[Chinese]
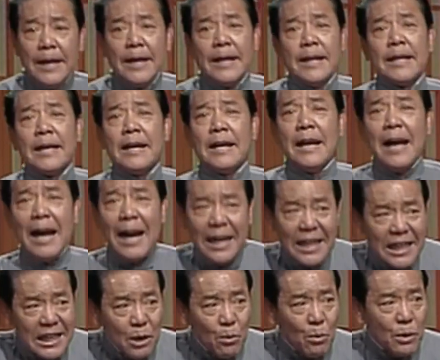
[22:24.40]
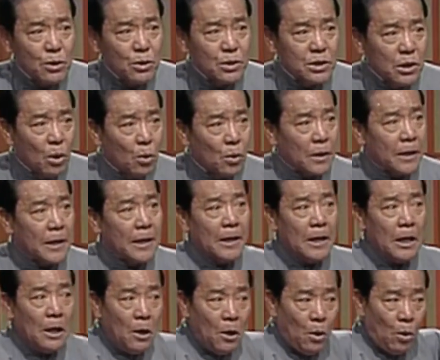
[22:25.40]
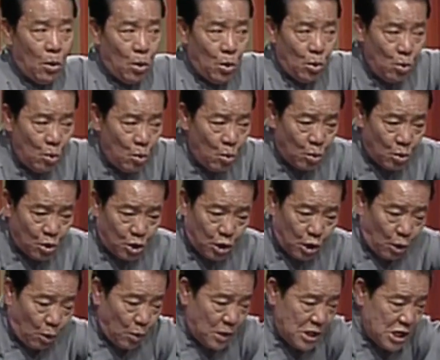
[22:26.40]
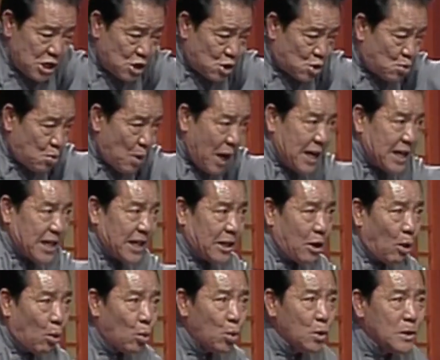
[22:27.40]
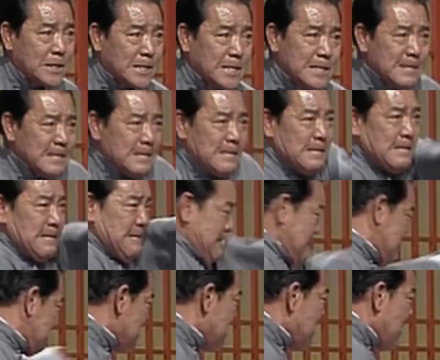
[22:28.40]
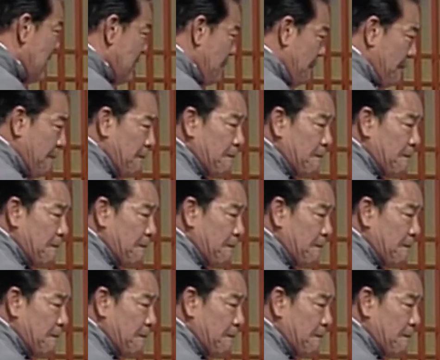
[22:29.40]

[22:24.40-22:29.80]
你拦着我就揍你。”用手一拽这条棍子，你了。